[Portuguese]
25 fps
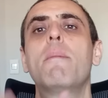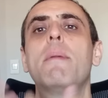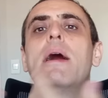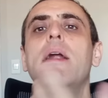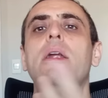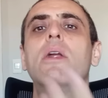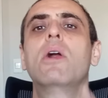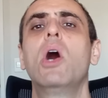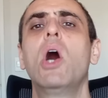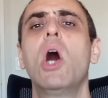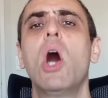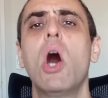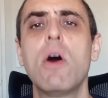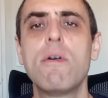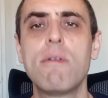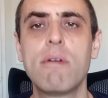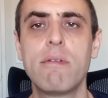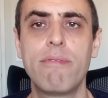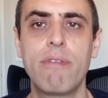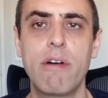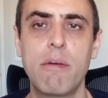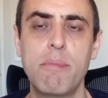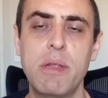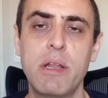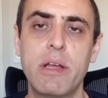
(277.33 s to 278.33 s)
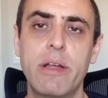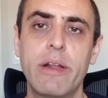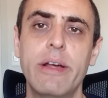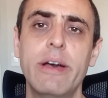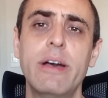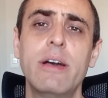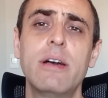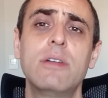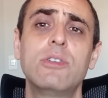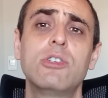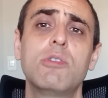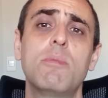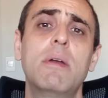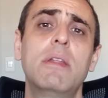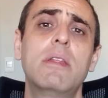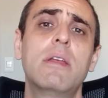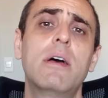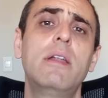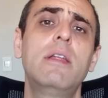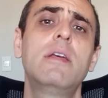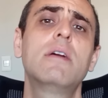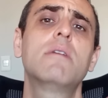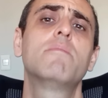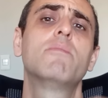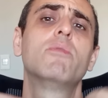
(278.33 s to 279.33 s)
uma nova fabricante
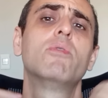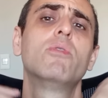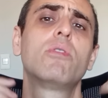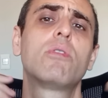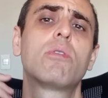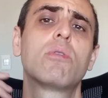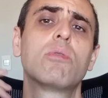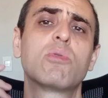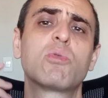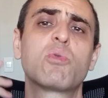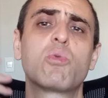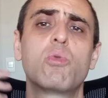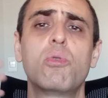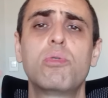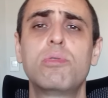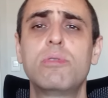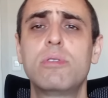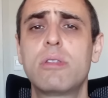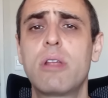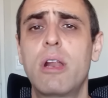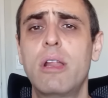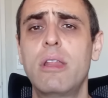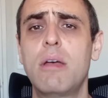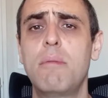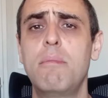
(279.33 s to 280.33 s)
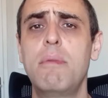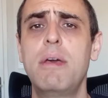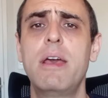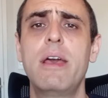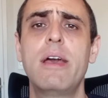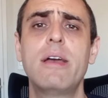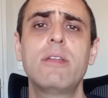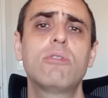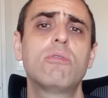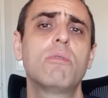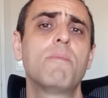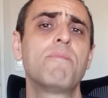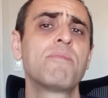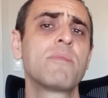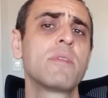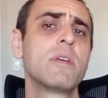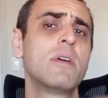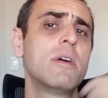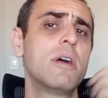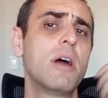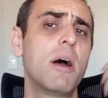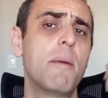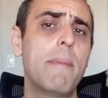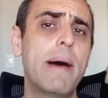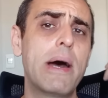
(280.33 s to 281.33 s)
aumentaria muito os custos de treinamento,
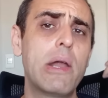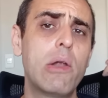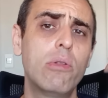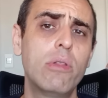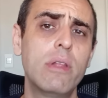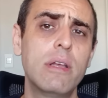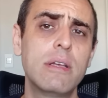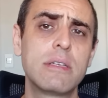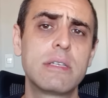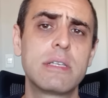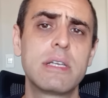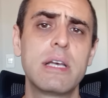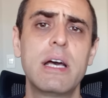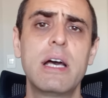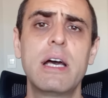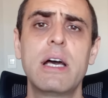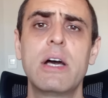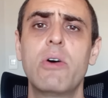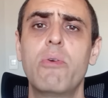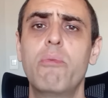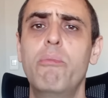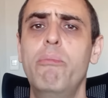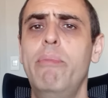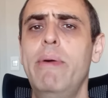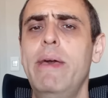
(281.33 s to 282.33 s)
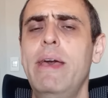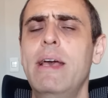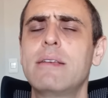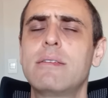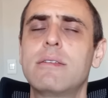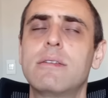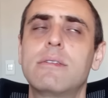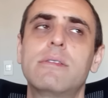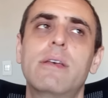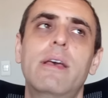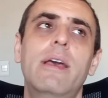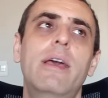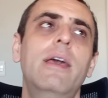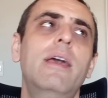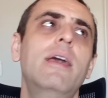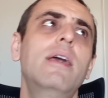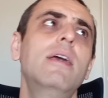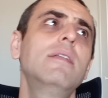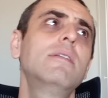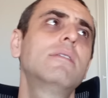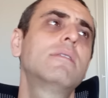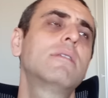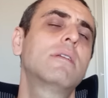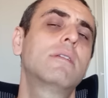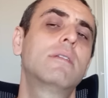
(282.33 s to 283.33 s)
manutenção, peças,
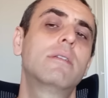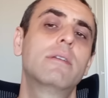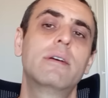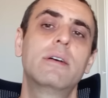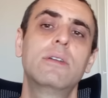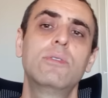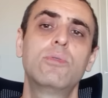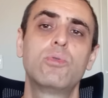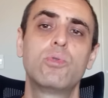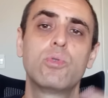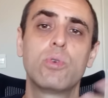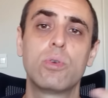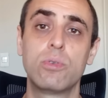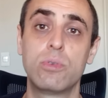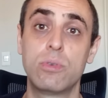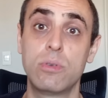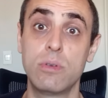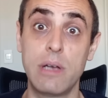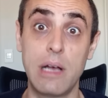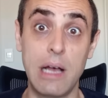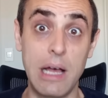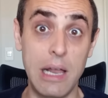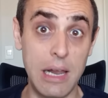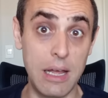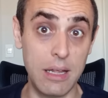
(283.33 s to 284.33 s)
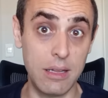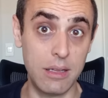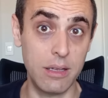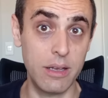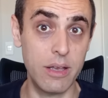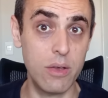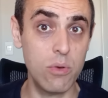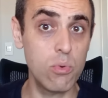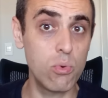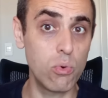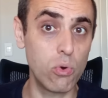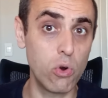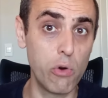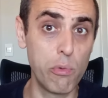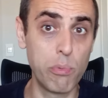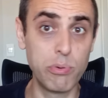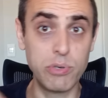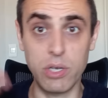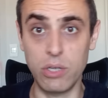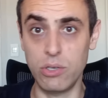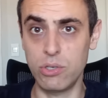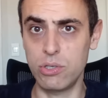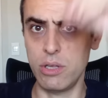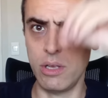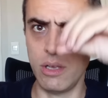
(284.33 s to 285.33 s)
entre tantos outros. A Latam é um grupo,
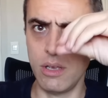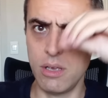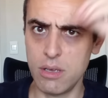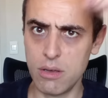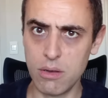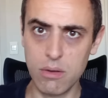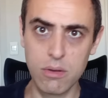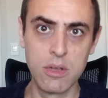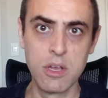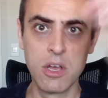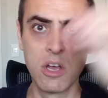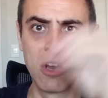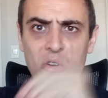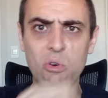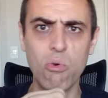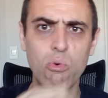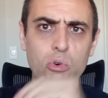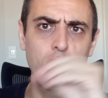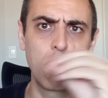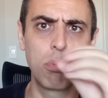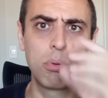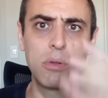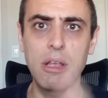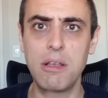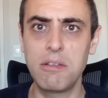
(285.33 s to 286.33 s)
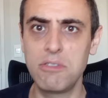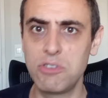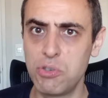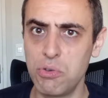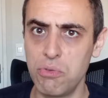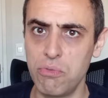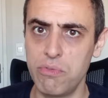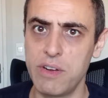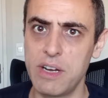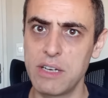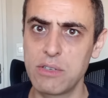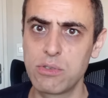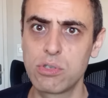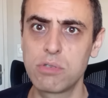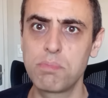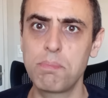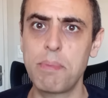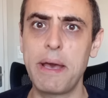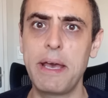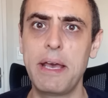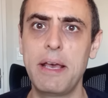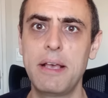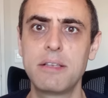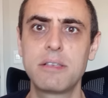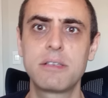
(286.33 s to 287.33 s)
gente. Tem, o grupo tem diversos
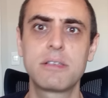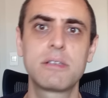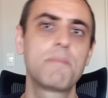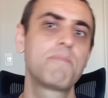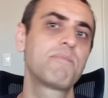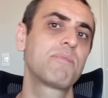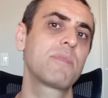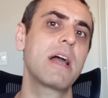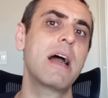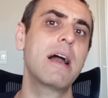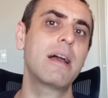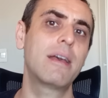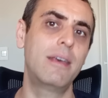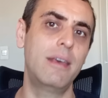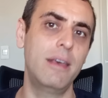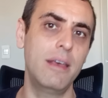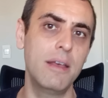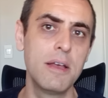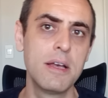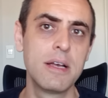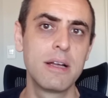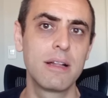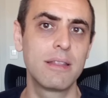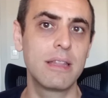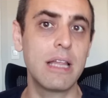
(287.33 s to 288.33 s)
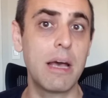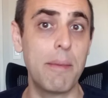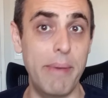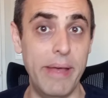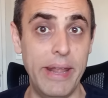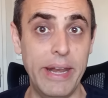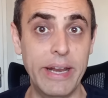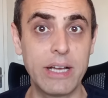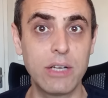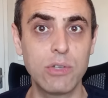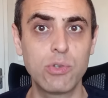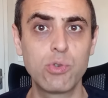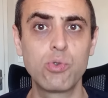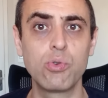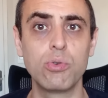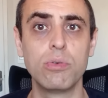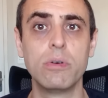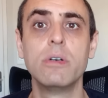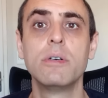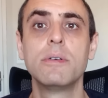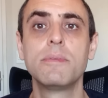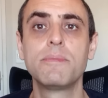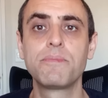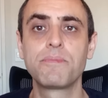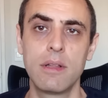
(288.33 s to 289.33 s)
países aqui da América do Sul.
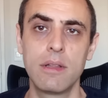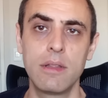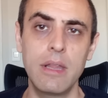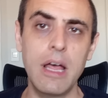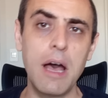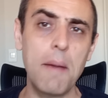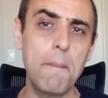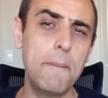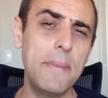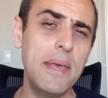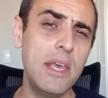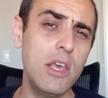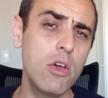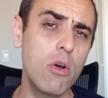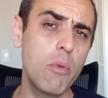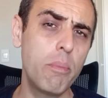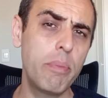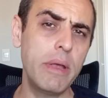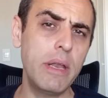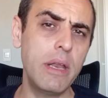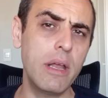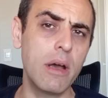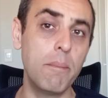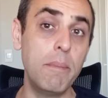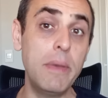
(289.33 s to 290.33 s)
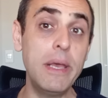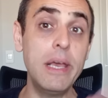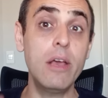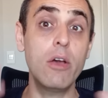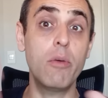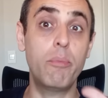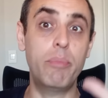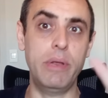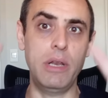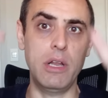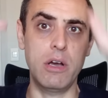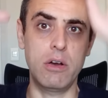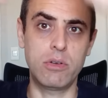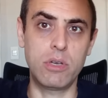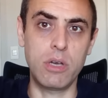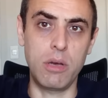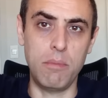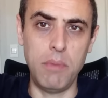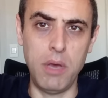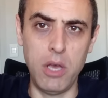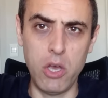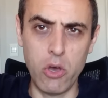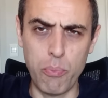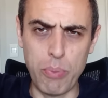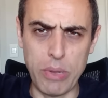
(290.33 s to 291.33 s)
Na minha opinião, minha opinião,
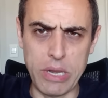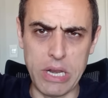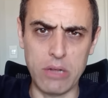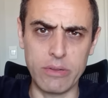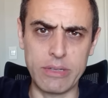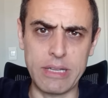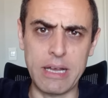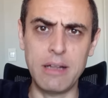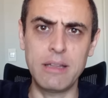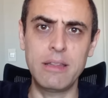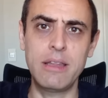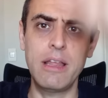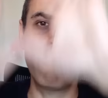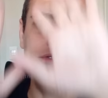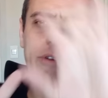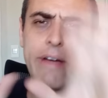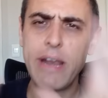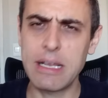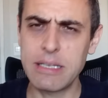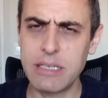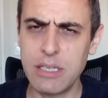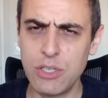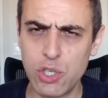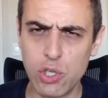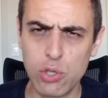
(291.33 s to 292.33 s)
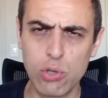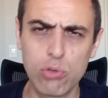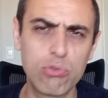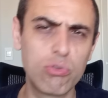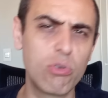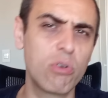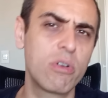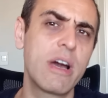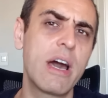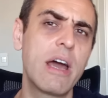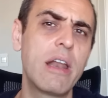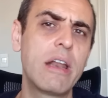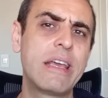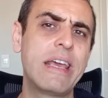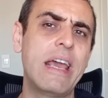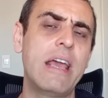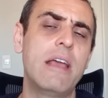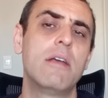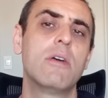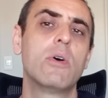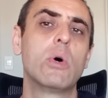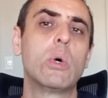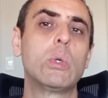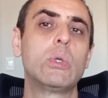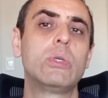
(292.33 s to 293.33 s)
minha opinião, tá? Até faria sentido trocar
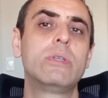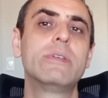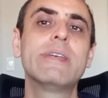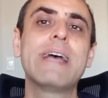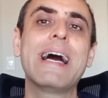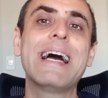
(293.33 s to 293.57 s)
quem? Os